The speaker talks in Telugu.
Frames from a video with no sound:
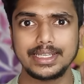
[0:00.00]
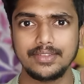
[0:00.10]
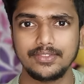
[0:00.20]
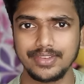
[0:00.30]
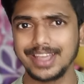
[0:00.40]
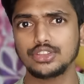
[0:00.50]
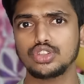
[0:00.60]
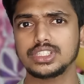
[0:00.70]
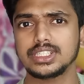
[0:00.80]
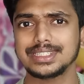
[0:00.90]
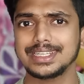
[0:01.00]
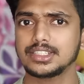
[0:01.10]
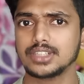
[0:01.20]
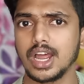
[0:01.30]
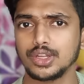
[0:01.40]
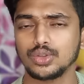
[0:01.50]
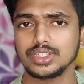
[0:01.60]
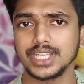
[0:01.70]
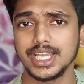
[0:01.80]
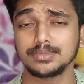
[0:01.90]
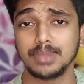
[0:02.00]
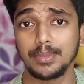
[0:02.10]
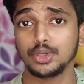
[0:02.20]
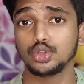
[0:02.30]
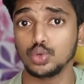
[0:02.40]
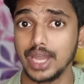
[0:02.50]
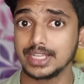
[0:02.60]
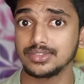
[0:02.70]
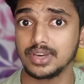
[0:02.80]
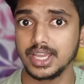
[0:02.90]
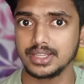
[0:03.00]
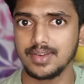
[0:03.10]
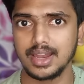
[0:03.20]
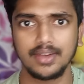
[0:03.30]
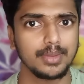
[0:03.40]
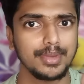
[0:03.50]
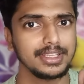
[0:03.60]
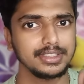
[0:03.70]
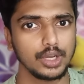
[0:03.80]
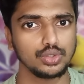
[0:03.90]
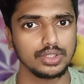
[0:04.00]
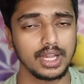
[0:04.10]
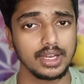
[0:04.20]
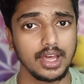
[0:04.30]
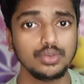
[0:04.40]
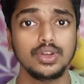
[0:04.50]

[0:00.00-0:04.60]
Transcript: ఫైవ్ థౌజండ్ నుంచి అయితే స్టార్ట్ అవుతుంది గైస్ మేబీ టూ ల్యాక్స్ వరకు అయితే వాళ్ళు ఇవ్వడం అయితే జరుగుతుంది అన్నారు